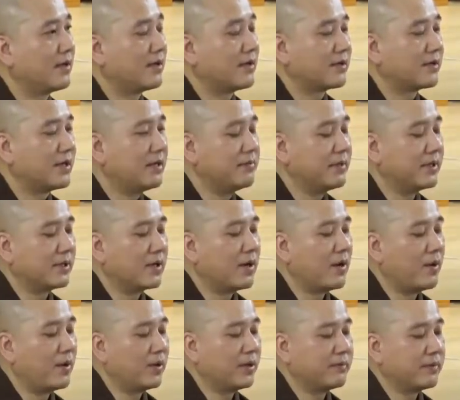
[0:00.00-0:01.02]
khi mình
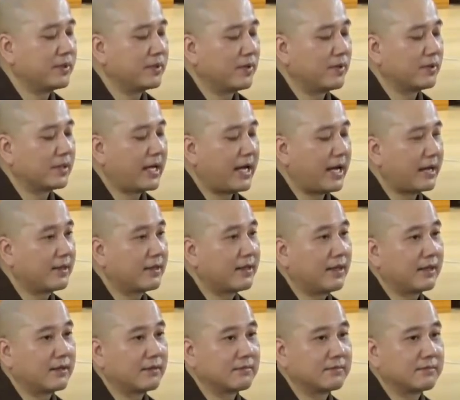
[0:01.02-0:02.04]
ngồi, mình ngồi thẳng
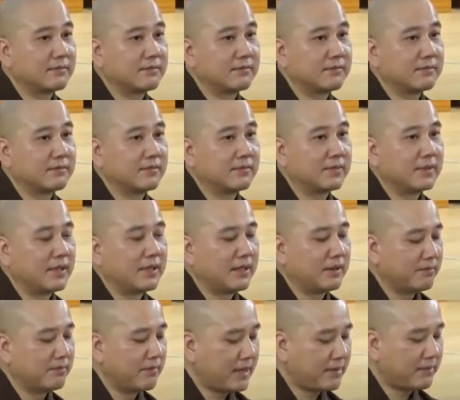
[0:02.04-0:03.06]
nè,
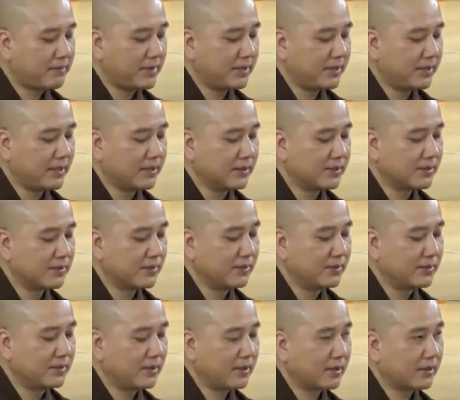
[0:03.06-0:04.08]
mắt mình nhìn
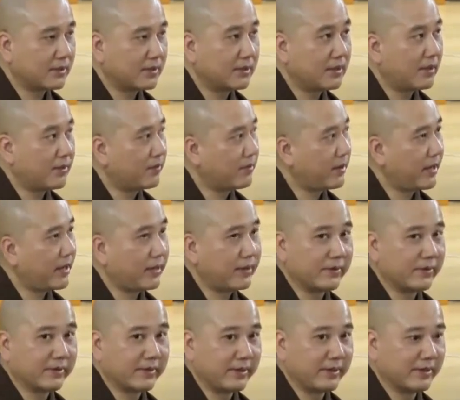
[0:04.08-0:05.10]
xuống nè, chứ đâu có ai
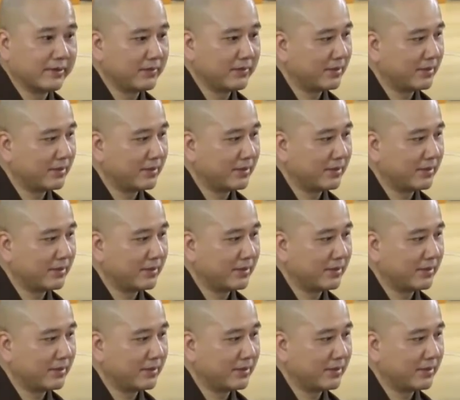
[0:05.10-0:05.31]
ngồi thiền